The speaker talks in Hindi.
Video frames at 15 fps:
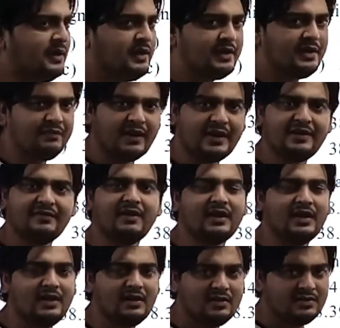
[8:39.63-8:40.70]
डिवाइड
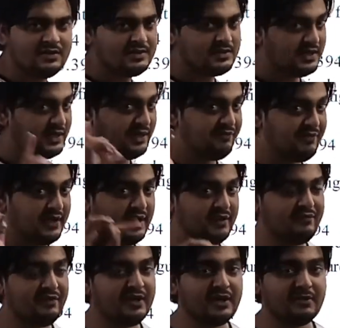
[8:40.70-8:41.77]
वाला
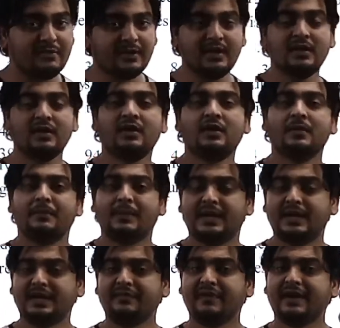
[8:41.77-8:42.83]
सिग्निफिकेंट फिगर में
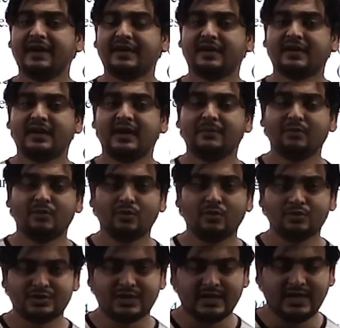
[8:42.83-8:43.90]
मैंने डिवाइड करना आप लोगों
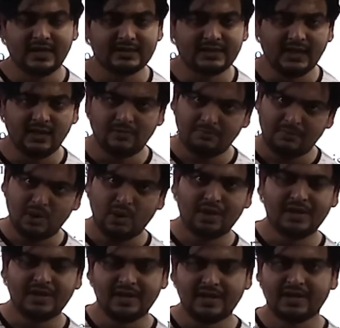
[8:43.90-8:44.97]
को सिखाया था मैं
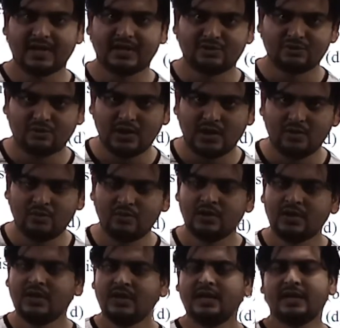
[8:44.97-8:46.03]
ऑलरेडी करा चुका हूँ
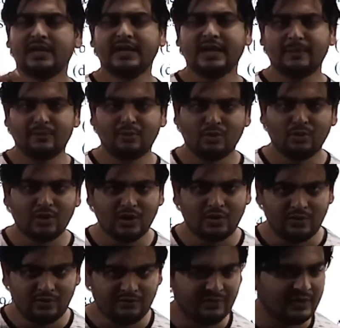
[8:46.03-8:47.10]
ये आप लोगों का
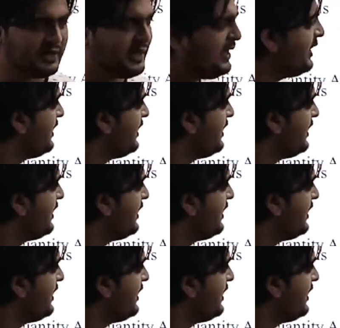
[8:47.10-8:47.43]
होमवर्क है